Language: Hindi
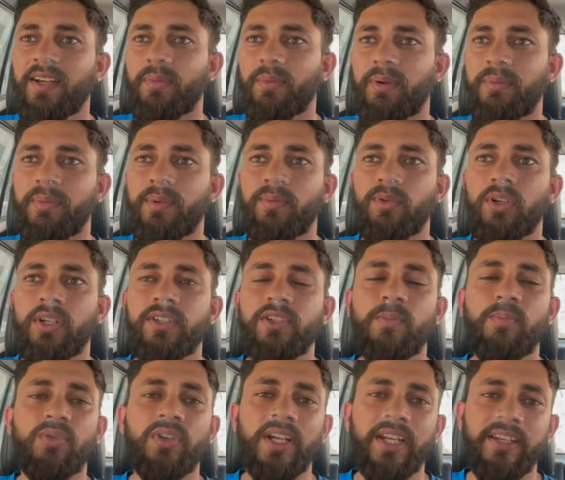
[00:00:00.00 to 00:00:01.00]
मम्मी बोली जो
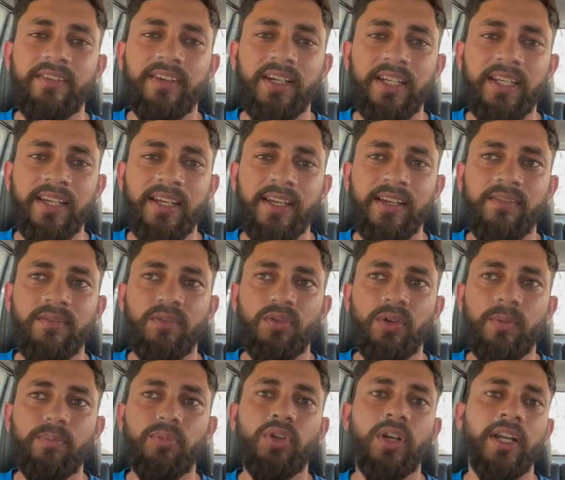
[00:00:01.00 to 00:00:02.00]
पुरानी वाली है
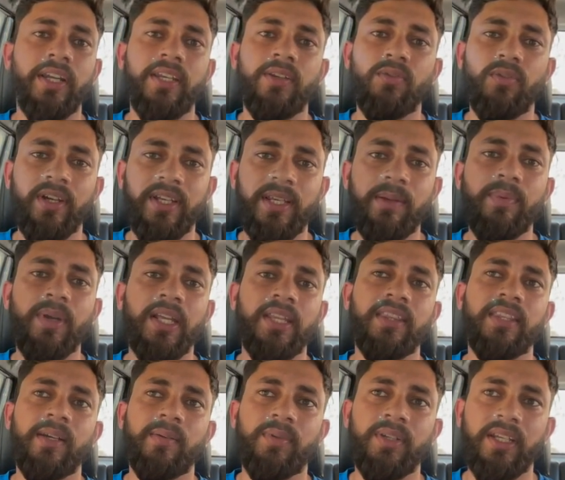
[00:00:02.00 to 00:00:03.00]
वो पुरानी हो गई है
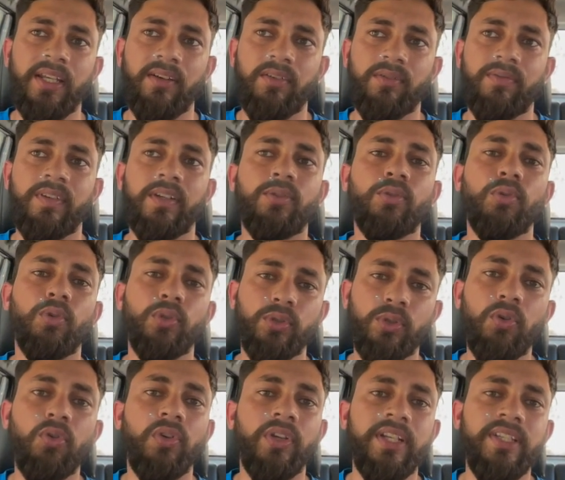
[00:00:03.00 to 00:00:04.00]
पहनता भी नहीं है और फिर दो
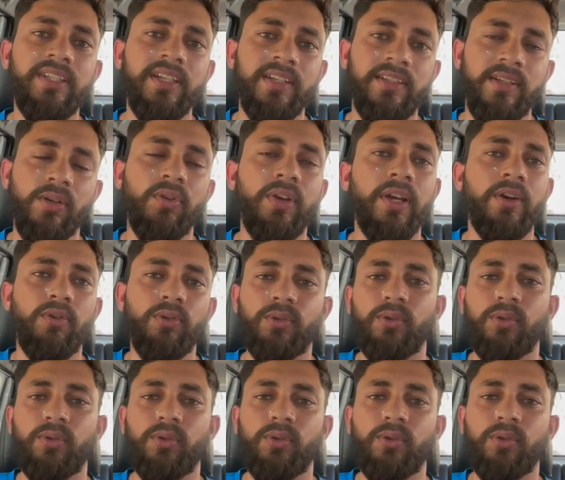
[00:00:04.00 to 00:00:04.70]
तो होनी चाहिए चलो एक को